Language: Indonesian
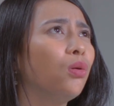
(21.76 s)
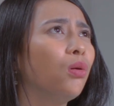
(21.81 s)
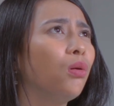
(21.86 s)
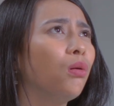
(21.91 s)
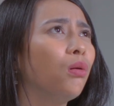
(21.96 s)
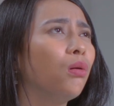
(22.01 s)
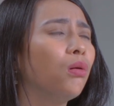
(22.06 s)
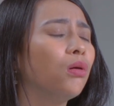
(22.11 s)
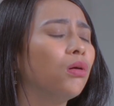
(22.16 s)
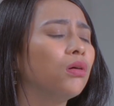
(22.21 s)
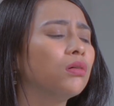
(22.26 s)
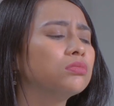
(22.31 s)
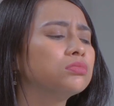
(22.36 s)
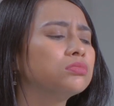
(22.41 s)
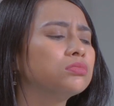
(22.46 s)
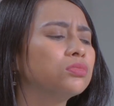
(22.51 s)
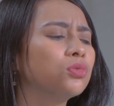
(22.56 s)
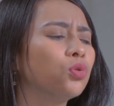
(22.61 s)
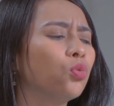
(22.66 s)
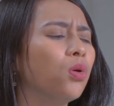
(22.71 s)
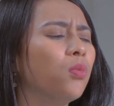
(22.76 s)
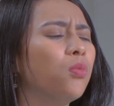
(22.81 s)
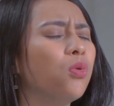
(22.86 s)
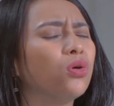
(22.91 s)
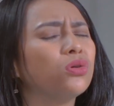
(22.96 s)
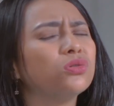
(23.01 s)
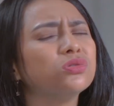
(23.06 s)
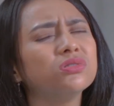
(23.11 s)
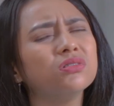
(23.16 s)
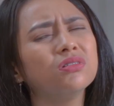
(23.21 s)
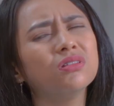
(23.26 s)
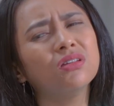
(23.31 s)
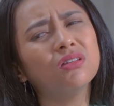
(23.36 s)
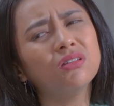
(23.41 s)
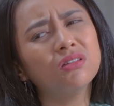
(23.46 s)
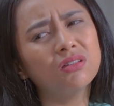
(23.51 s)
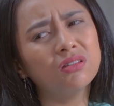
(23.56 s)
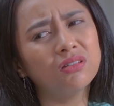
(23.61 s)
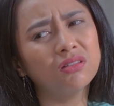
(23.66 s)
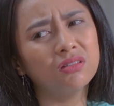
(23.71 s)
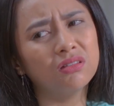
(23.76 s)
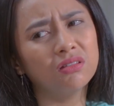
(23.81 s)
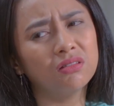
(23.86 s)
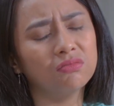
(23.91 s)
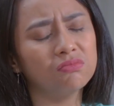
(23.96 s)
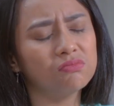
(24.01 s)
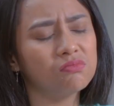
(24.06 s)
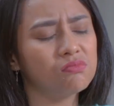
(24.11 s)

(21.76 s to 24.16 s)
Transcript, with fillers: dong? Gue bosen nih.